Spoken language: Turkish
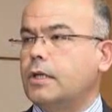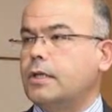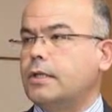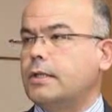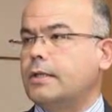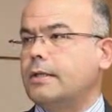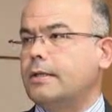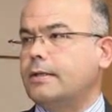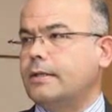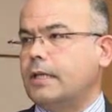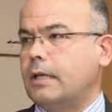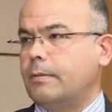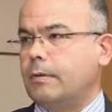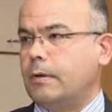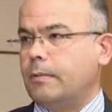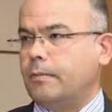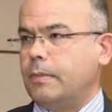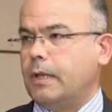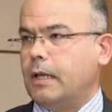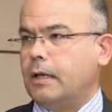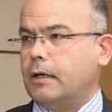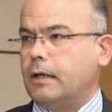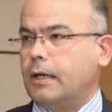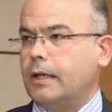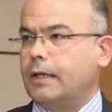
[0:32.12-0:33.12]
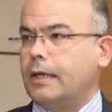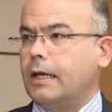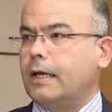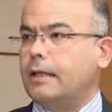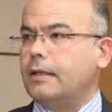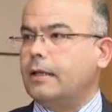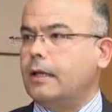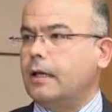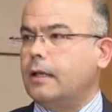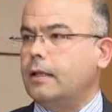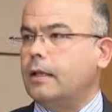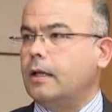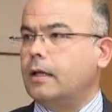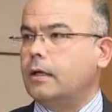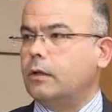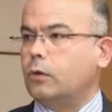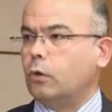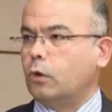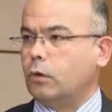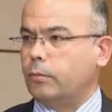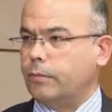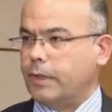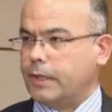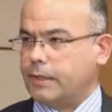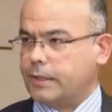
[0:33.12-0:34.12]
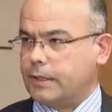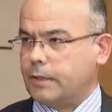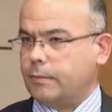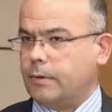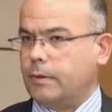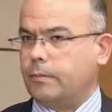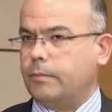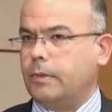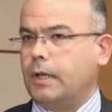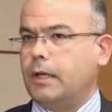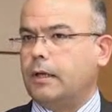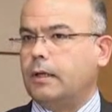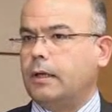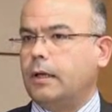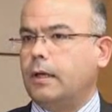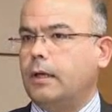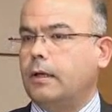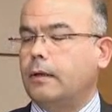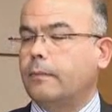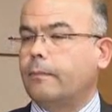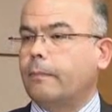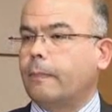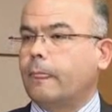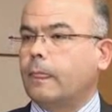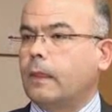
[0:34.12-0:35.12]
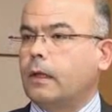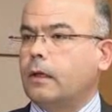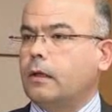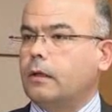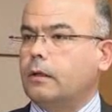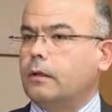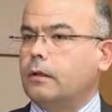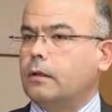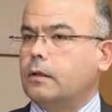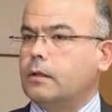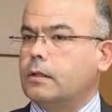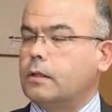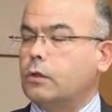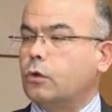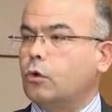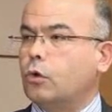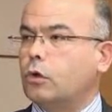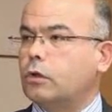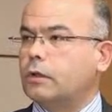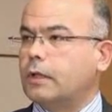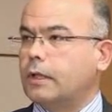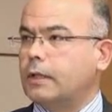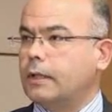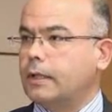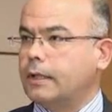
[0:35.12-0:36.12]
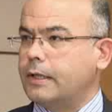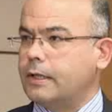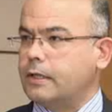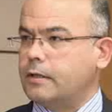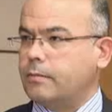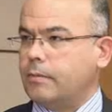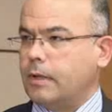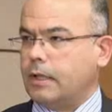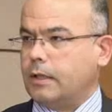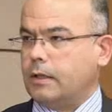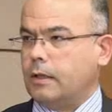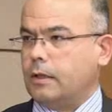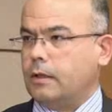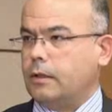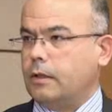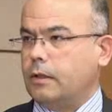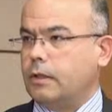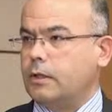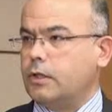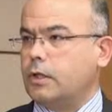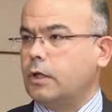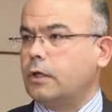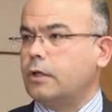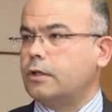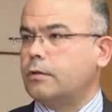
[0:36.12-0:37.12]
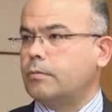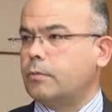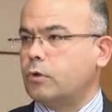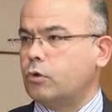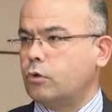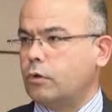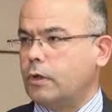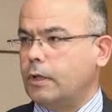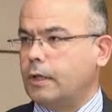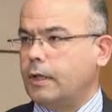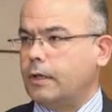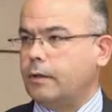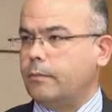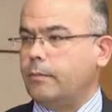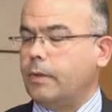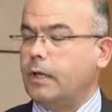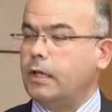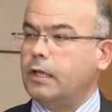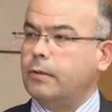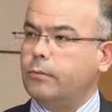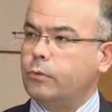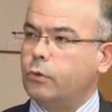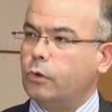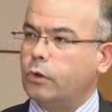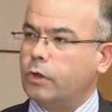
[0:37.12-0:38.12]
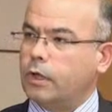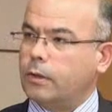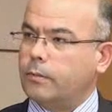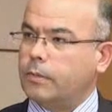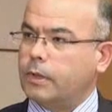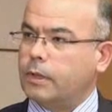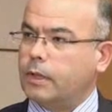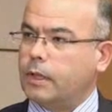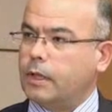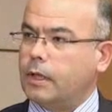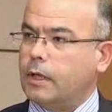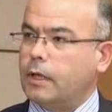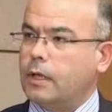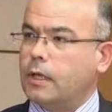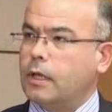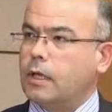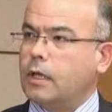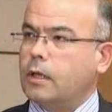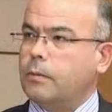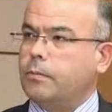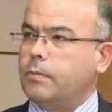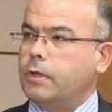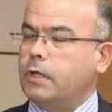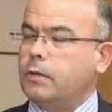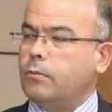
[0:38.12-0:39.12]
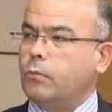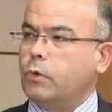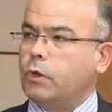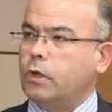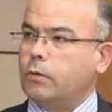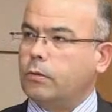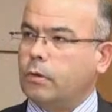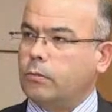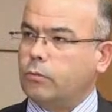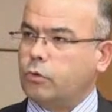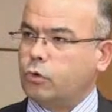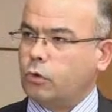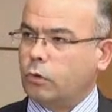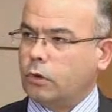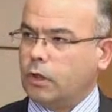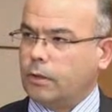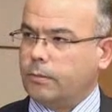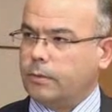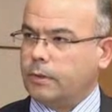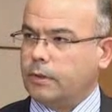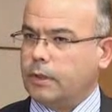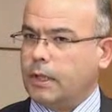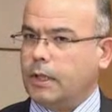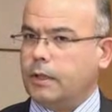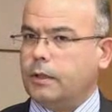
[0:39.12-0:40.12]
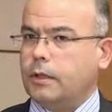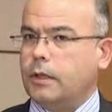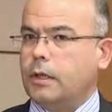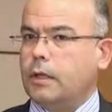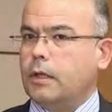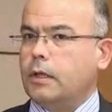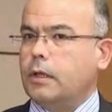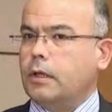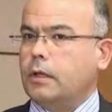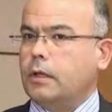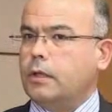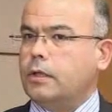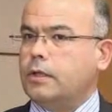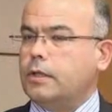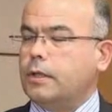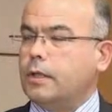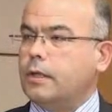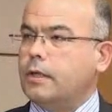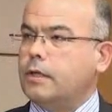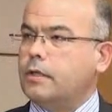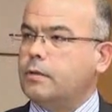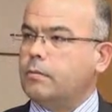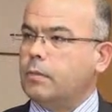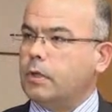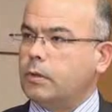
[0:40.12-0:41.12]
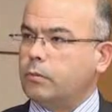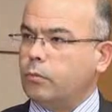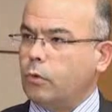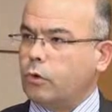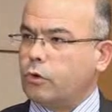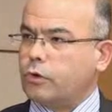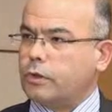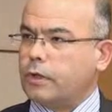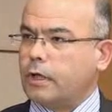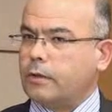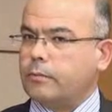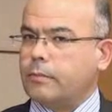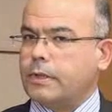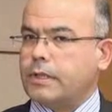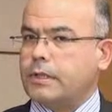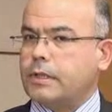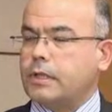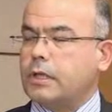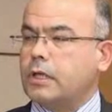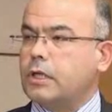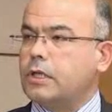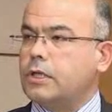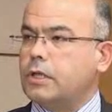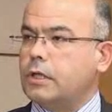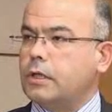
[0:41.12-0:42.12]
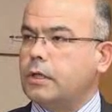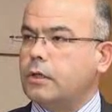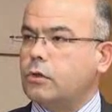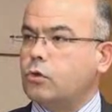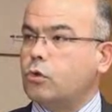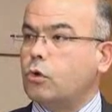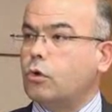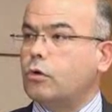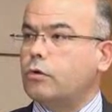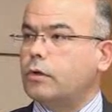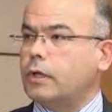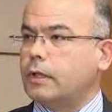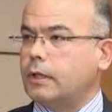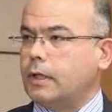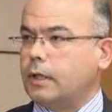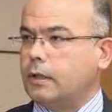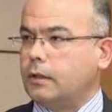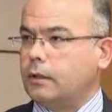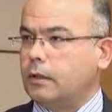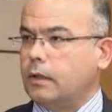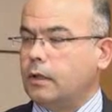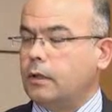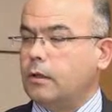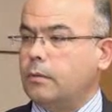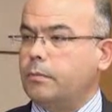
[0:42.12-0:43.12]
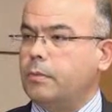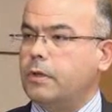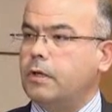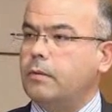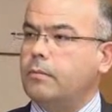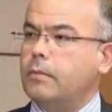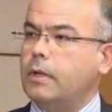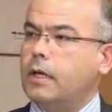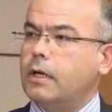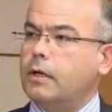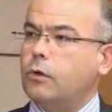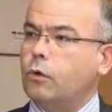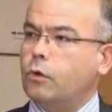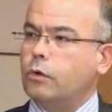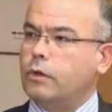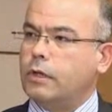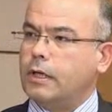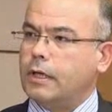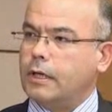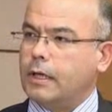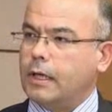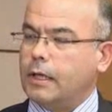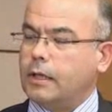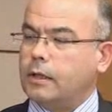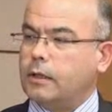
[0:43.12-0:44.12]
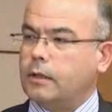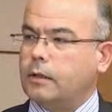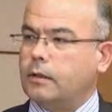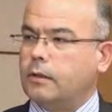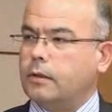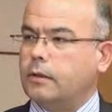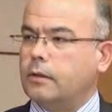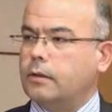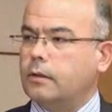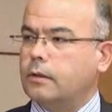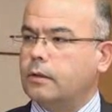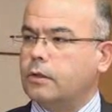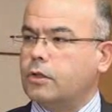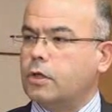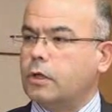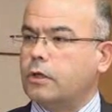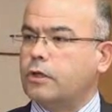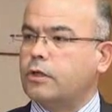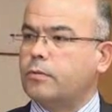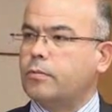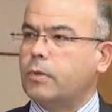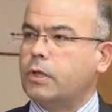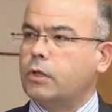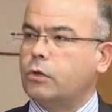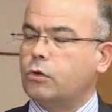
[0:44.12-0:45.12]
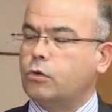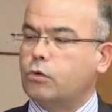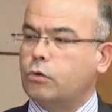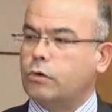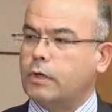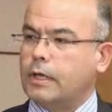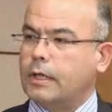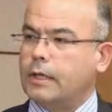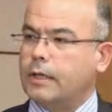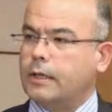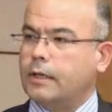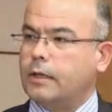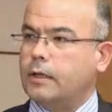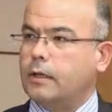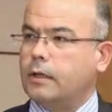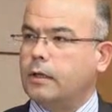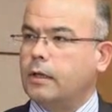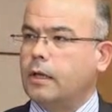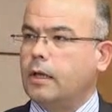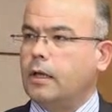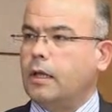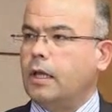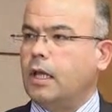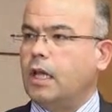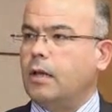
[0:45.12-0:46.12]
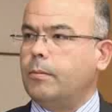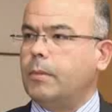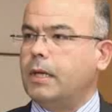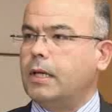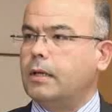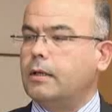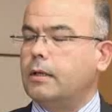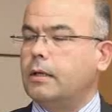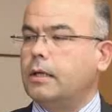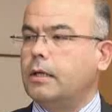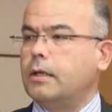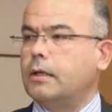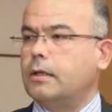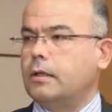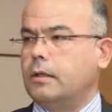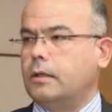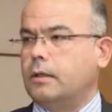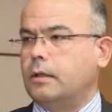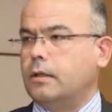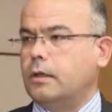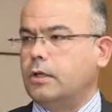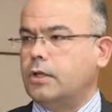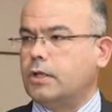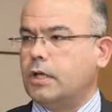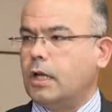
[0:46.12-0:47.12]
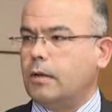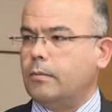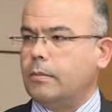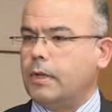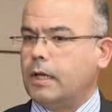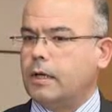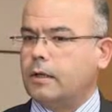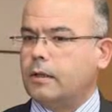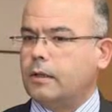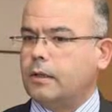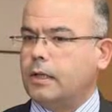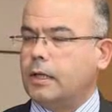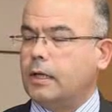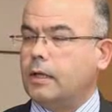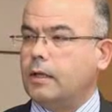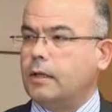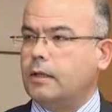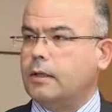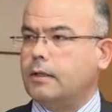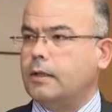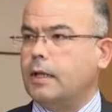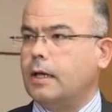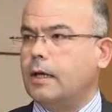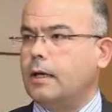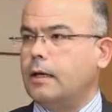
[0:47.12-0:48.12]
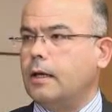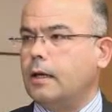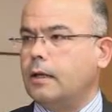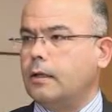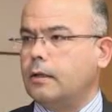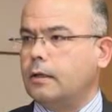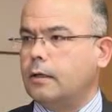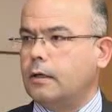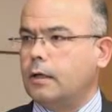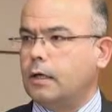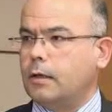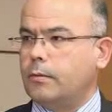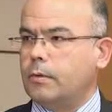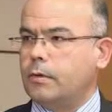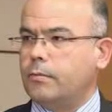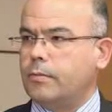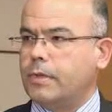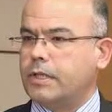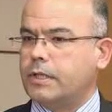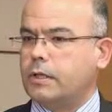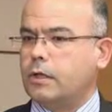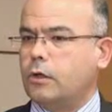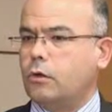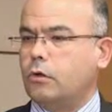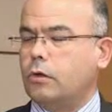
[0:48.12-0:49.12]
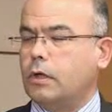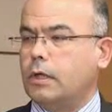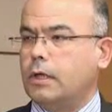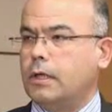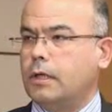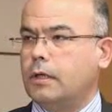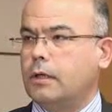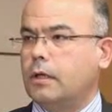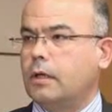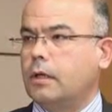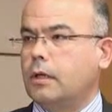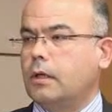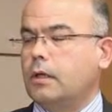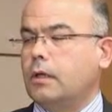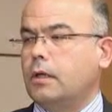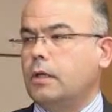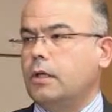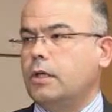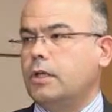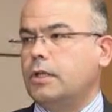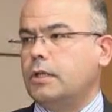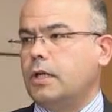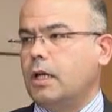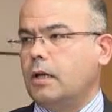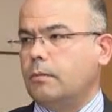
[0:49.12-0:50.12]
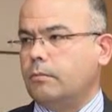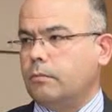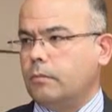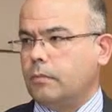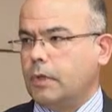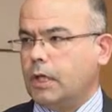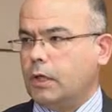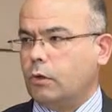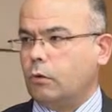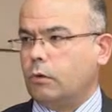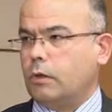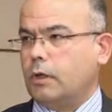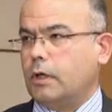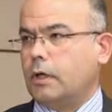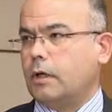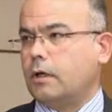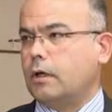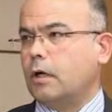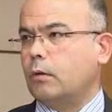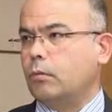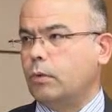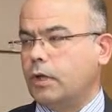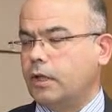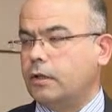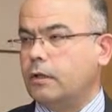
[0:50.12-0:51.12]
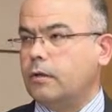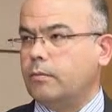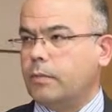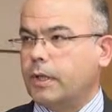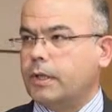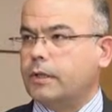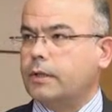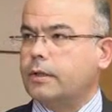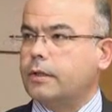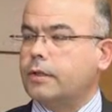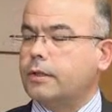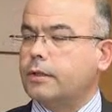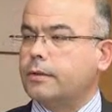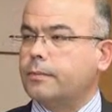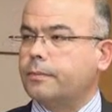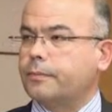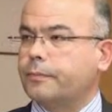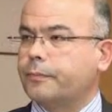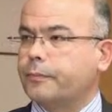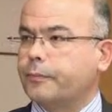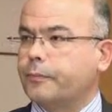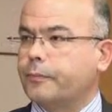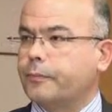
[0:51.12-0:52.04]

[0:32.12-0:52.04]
çeşitli sebeplerle, kendi ellerinde olmayan sebeplerle e, sigortalılık hizmetlerinin, çalışma sürelerinin belli bir döneminde prim ödememiş olabilirler. İşte hizmet borçlanması kişinin sonradan e, primlerini ödeyerek e, çalışmadığı süreleri emeklilik e, işlemlerinde değerlendirilebilmesine yönelik işlemler olarak kabul edilmektedir.